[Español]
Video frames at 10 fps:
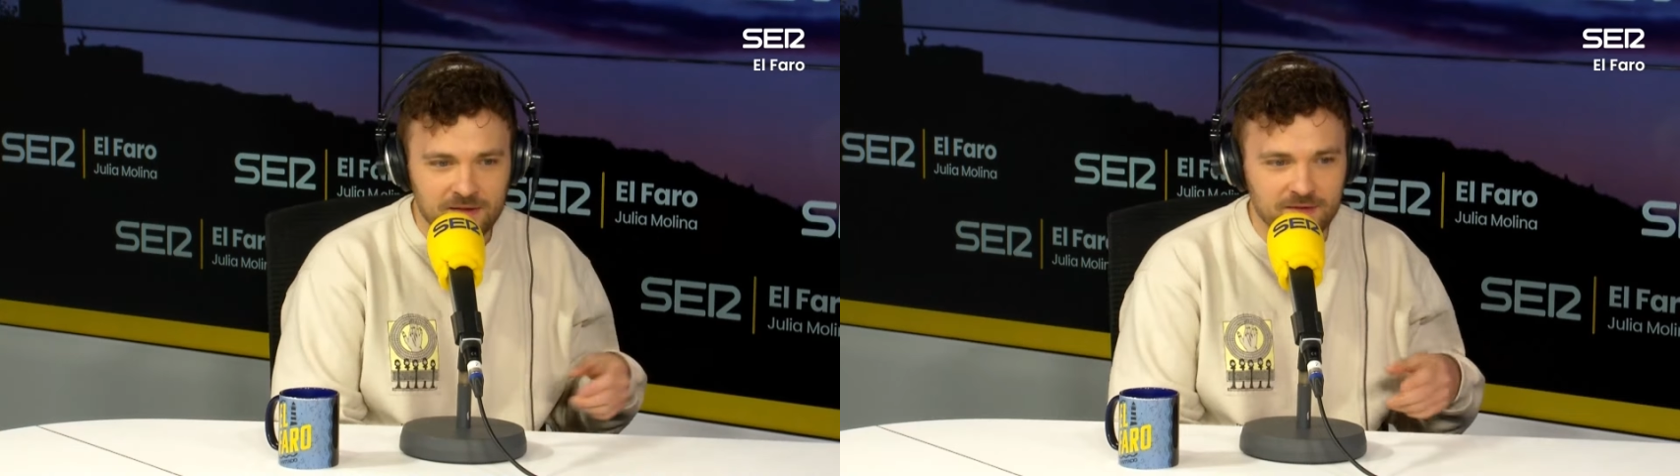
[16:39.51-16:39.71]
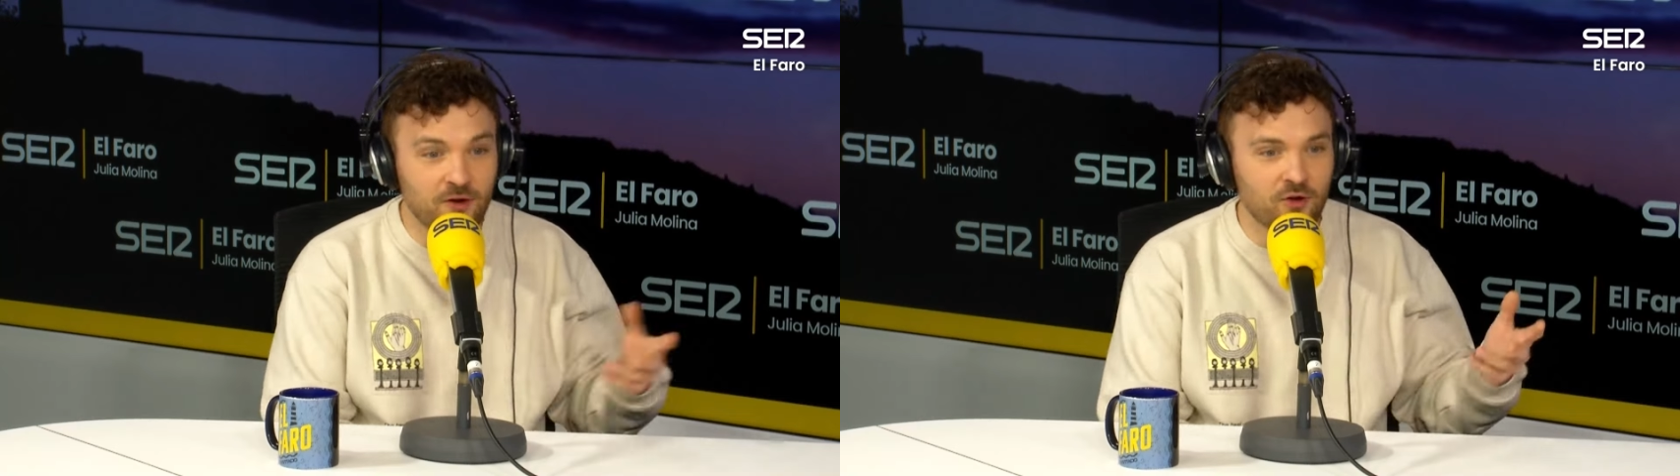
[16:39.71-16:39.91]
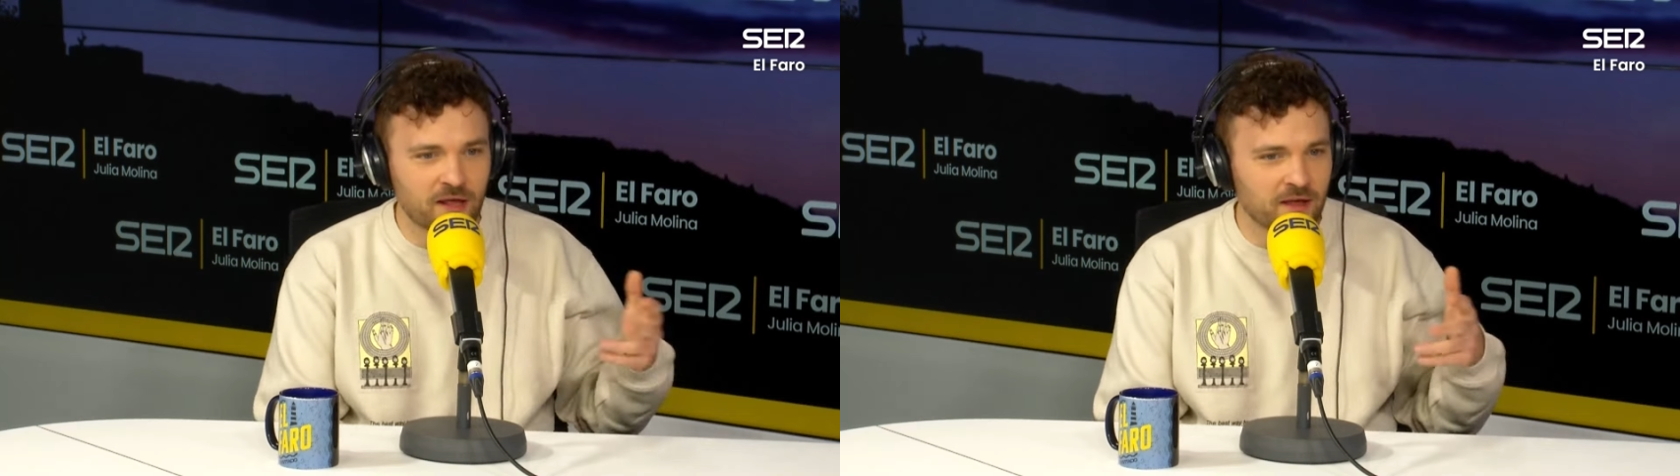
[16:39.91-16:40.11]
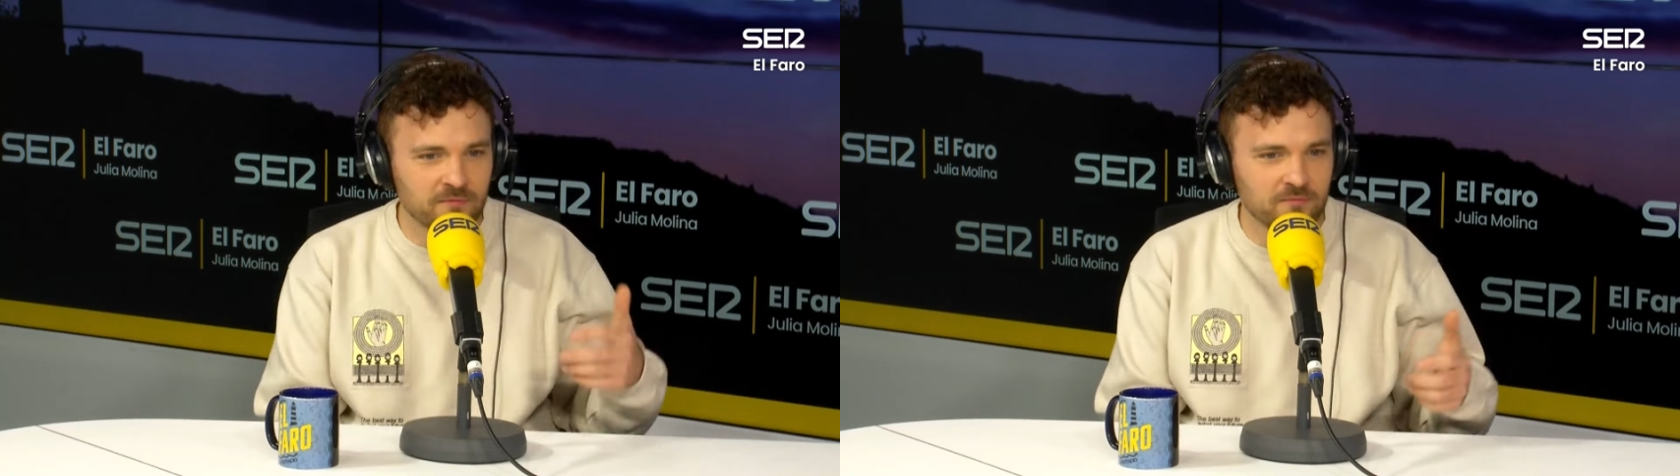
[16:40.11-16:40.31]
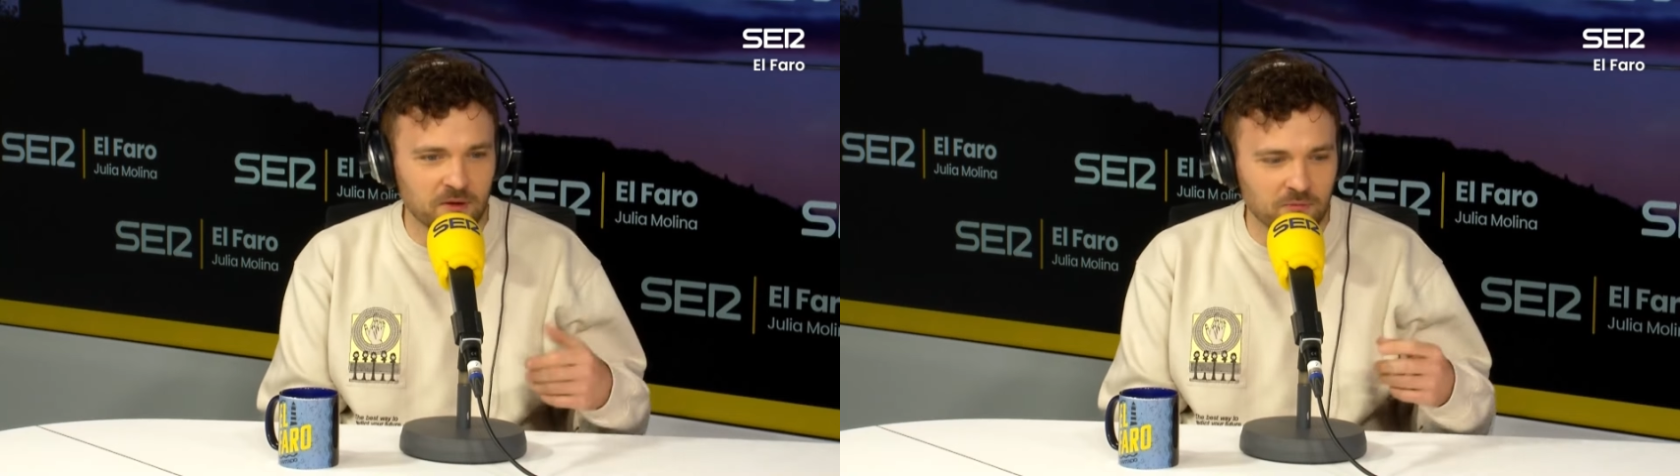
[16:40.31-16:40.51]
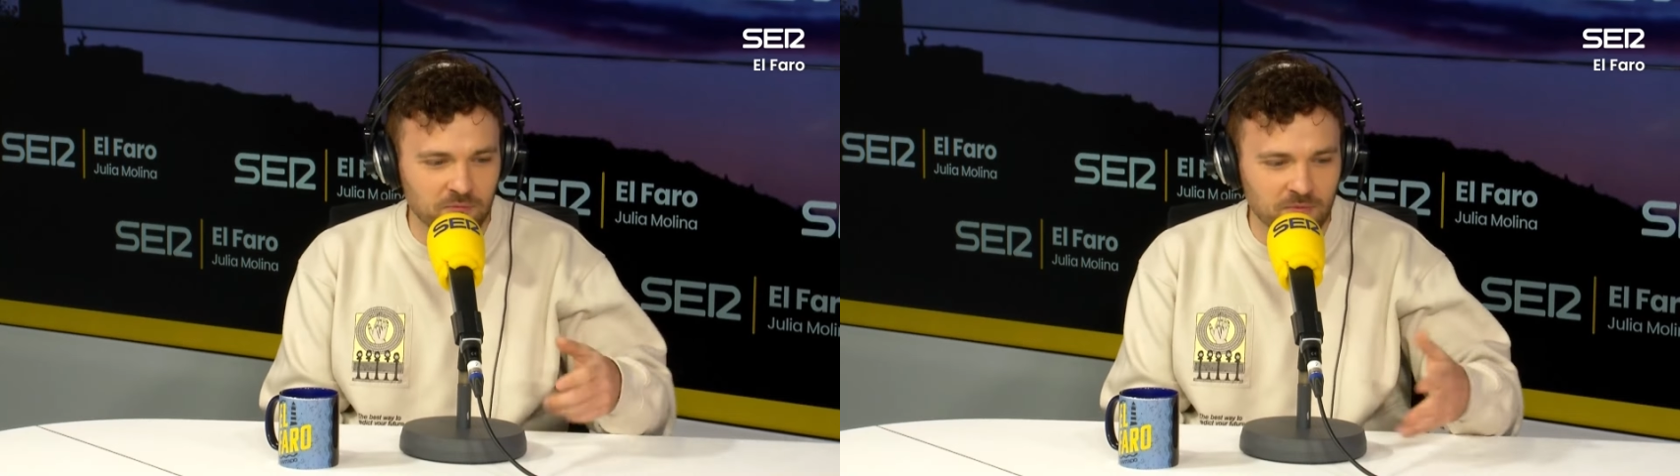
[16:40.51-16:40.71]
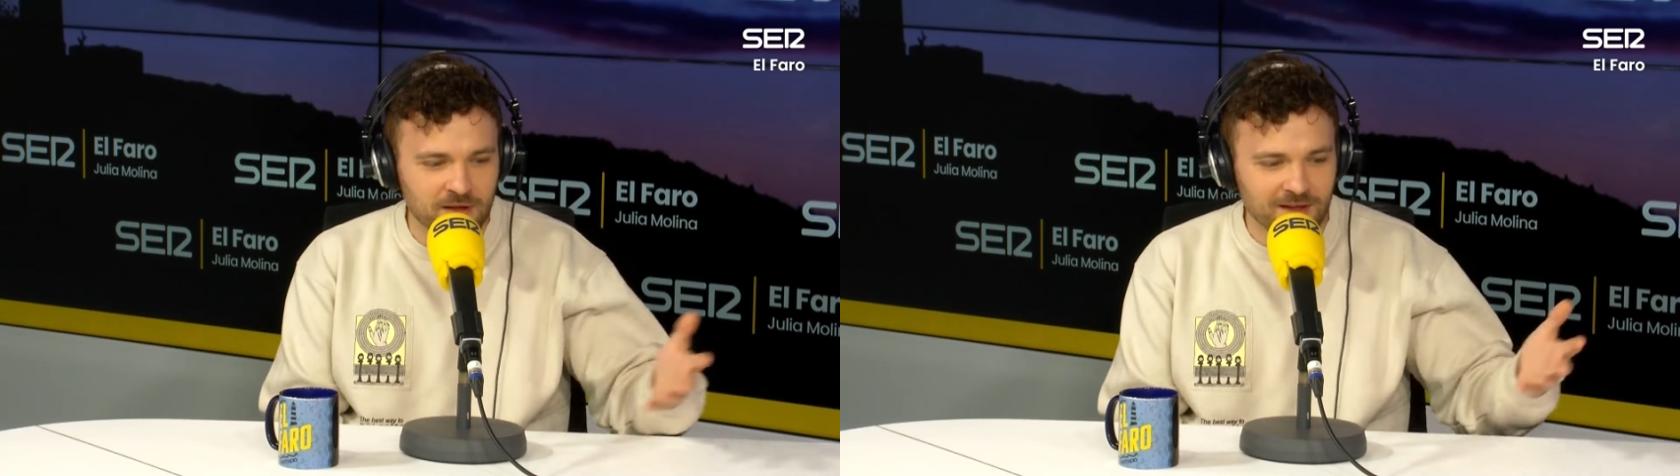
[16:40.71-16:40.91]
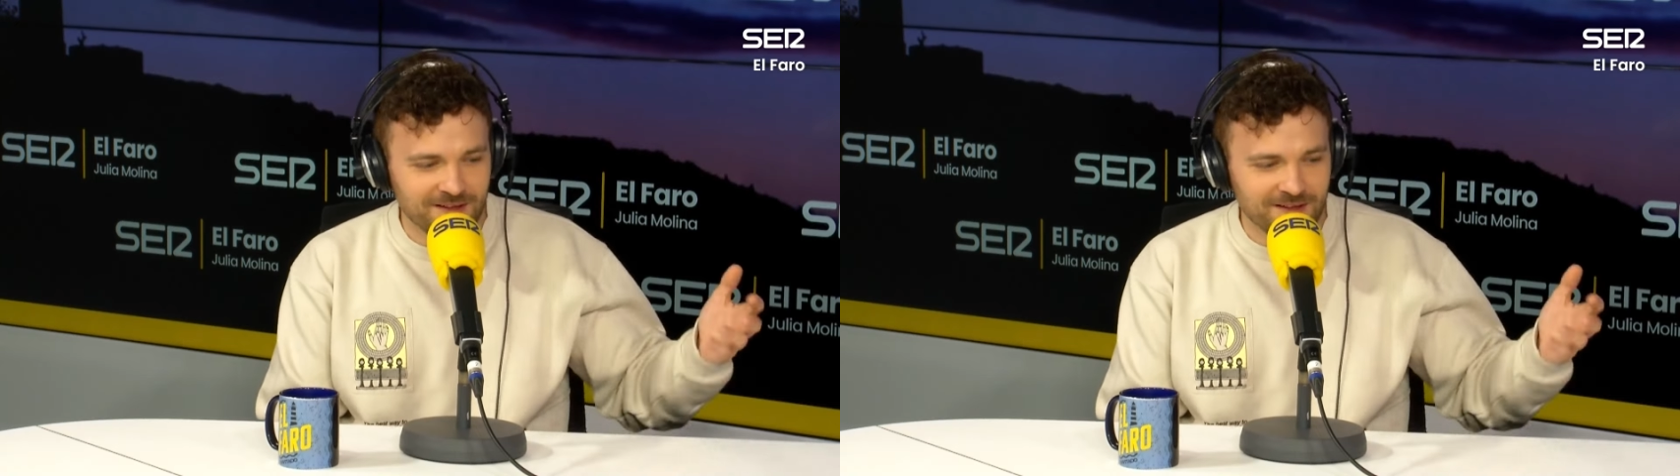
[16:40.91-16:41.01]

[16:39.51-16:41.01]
Stallone eh, tiene un,